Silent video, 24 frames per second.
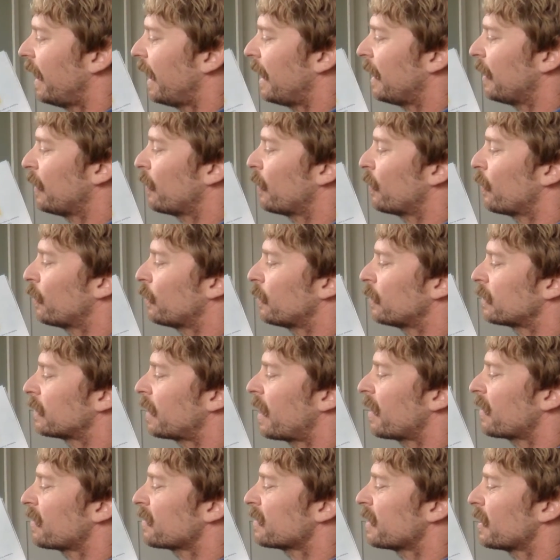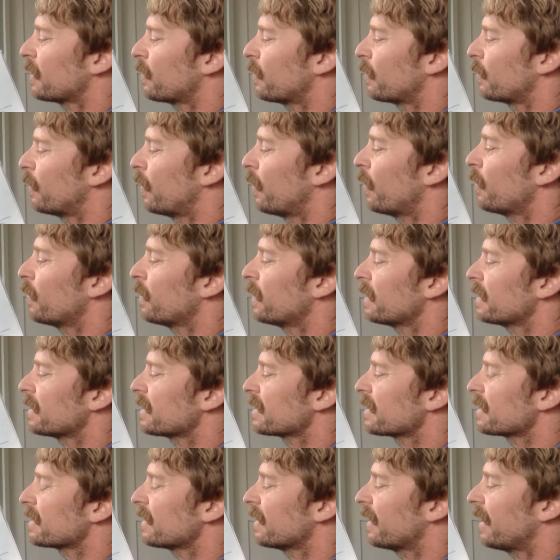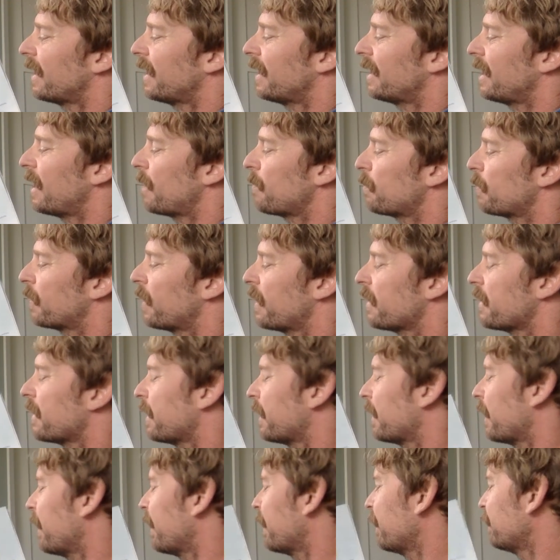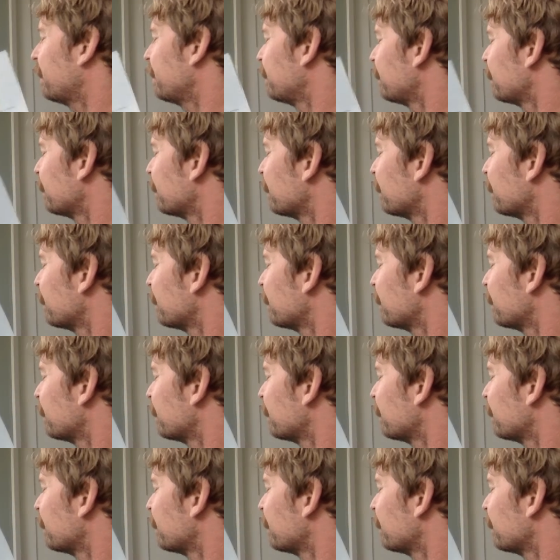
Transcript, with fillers: encontrarse con Ores en la pradera.